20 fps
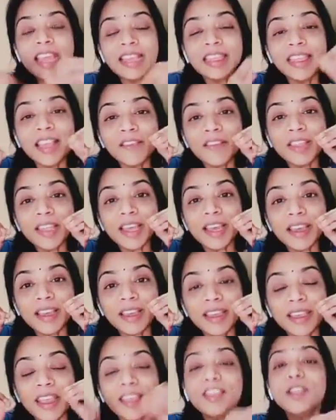எந்தவித
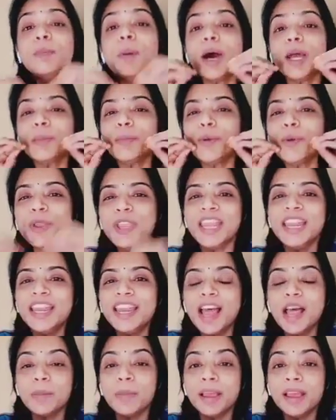எதிர்பார்ப்பும்
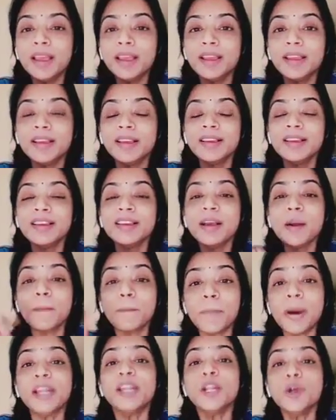இல்லாமல்
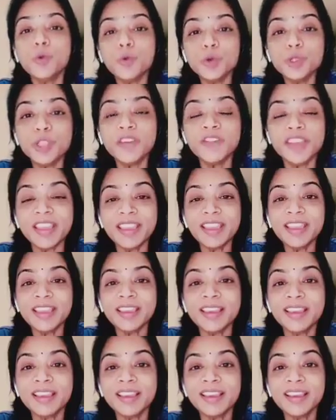பண்ண உதவி
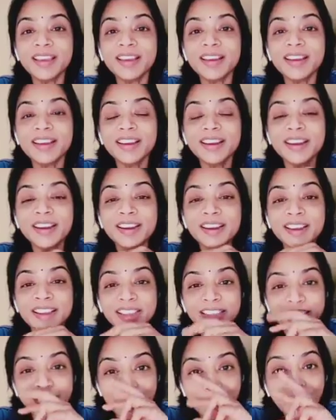
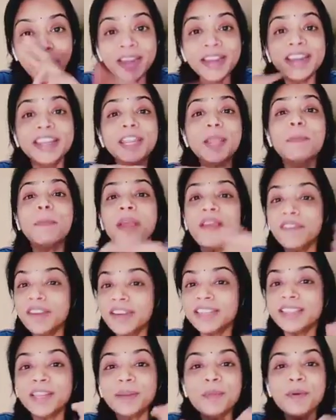எப்படி ரெட்டிப்பாக
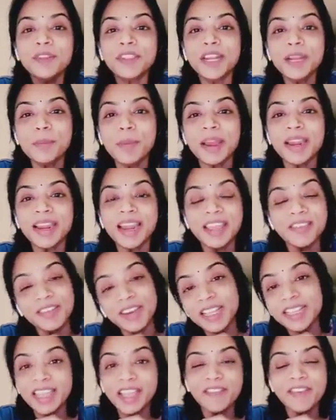இவருக்கு திரும்ப வந்திருக்கு பாருங்களேன்
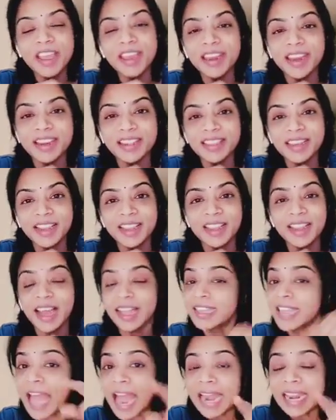இவருக்கு தேவையான நேரத்தில்
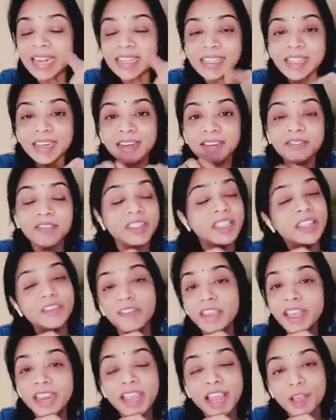அந்த ஆண்டர்சன் வந்து
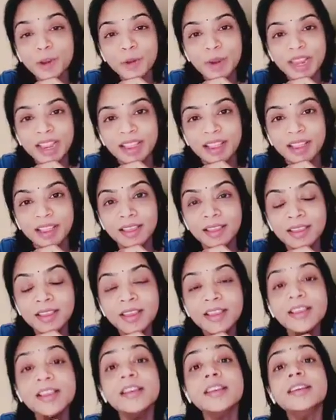வேற யாரும் இல்லைங்க
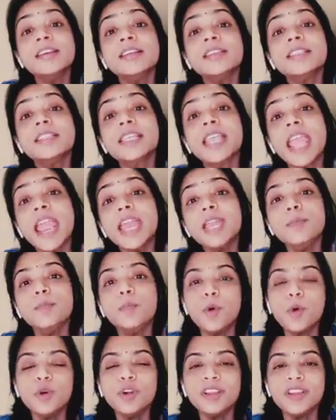ஸ்கேட்
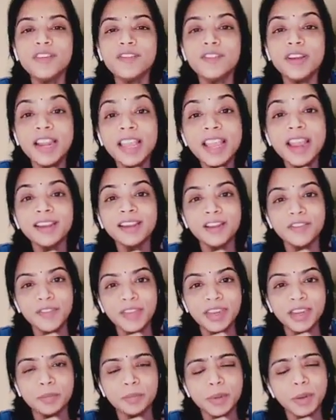போர்டு விளையாட்டு
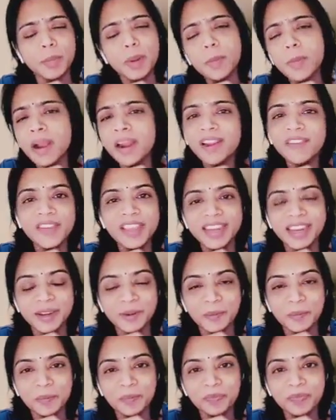வீரர் பிரபலமான வீரர்